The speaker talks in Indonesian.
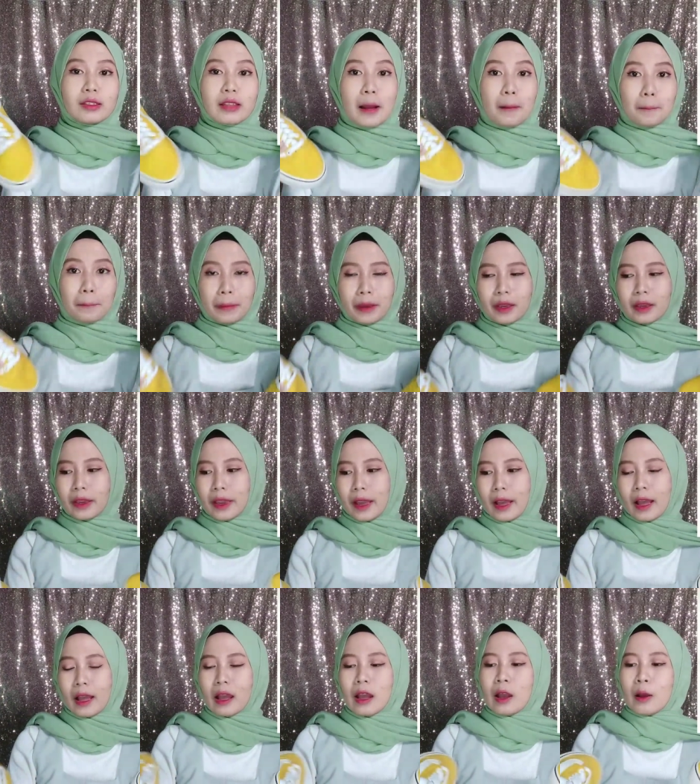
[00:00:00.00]
samping
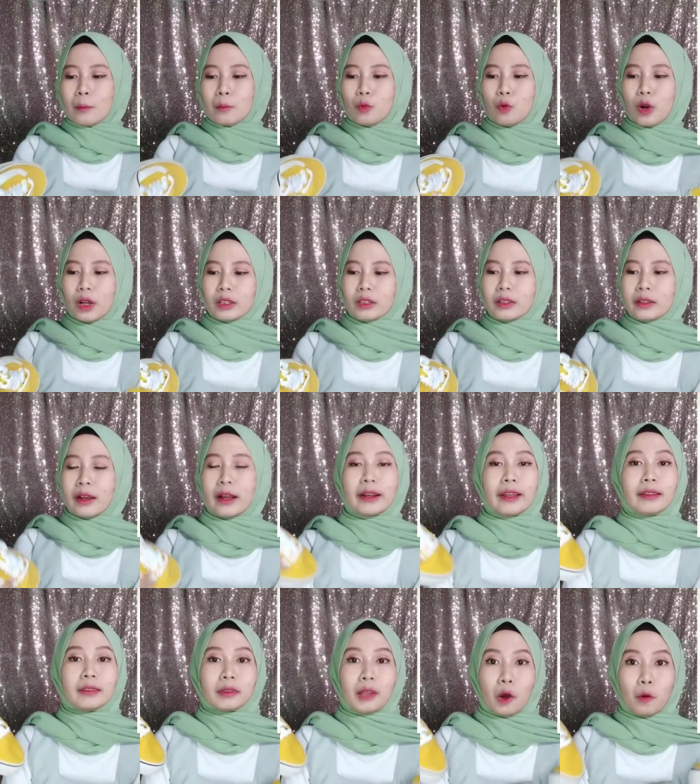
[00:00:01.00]
ya Buat
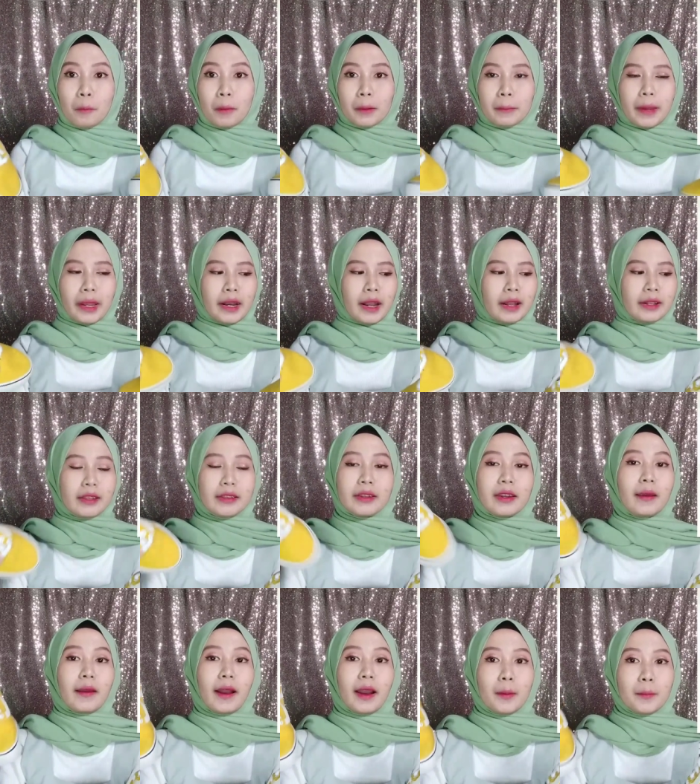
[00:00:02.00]
kalian tahu perbedaannya
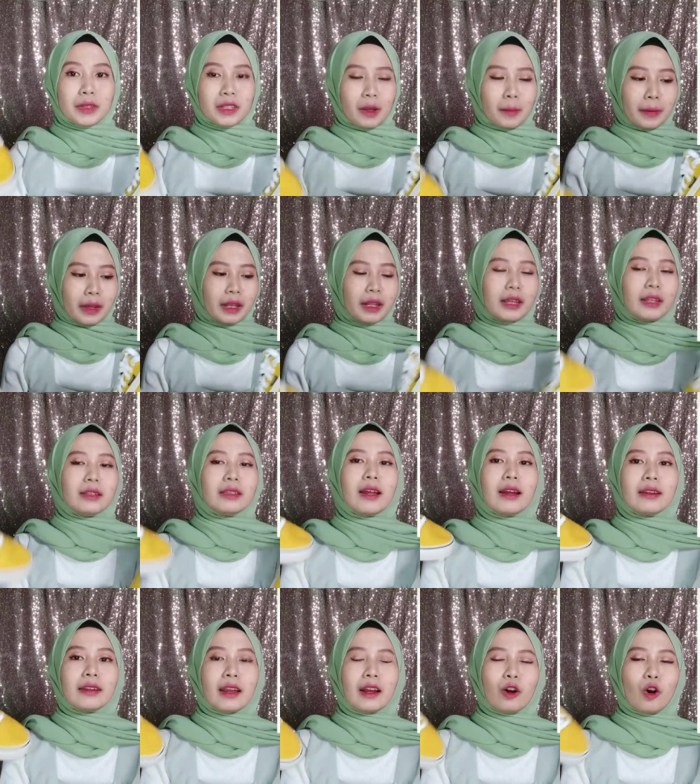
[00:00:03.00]
jadi kalian bisa milih
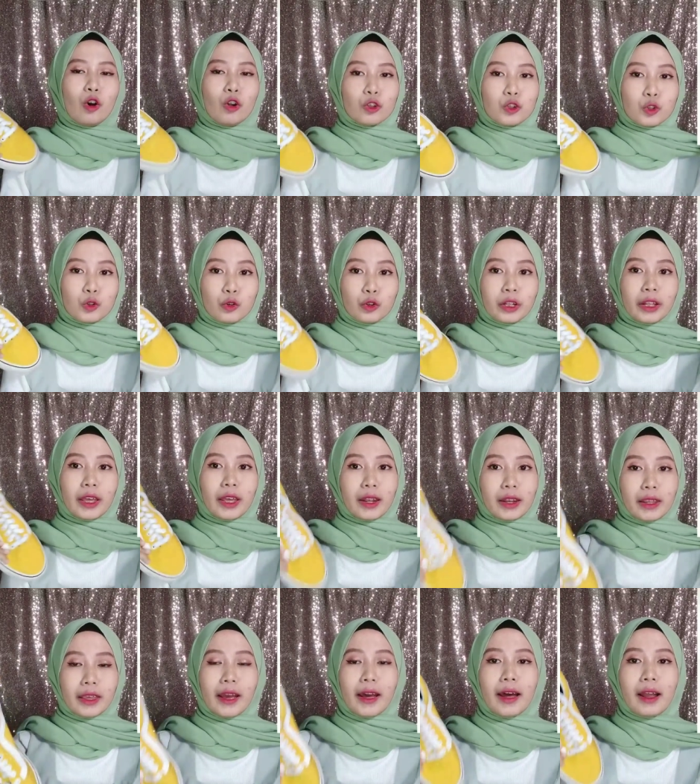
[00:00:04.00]
Dan yang old school
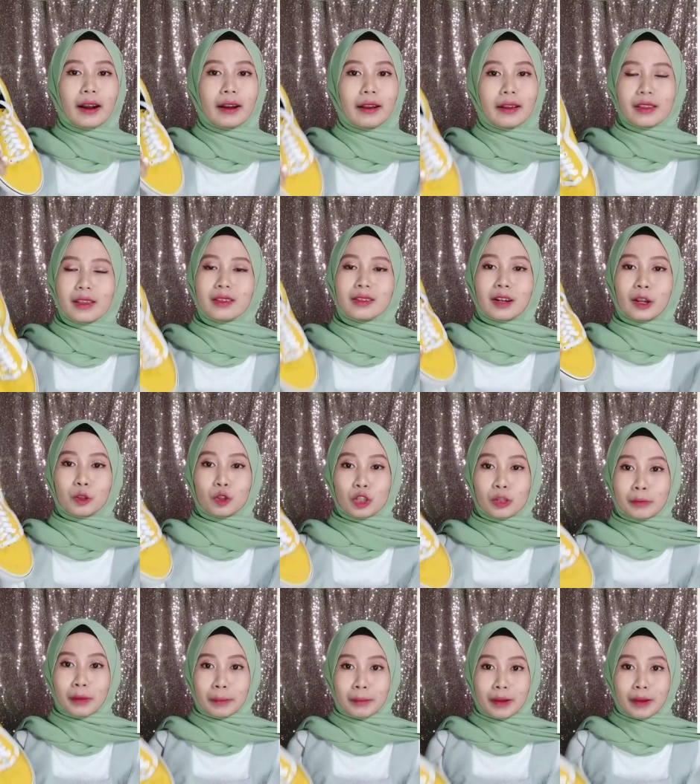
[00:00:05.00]
ini harganya 115.000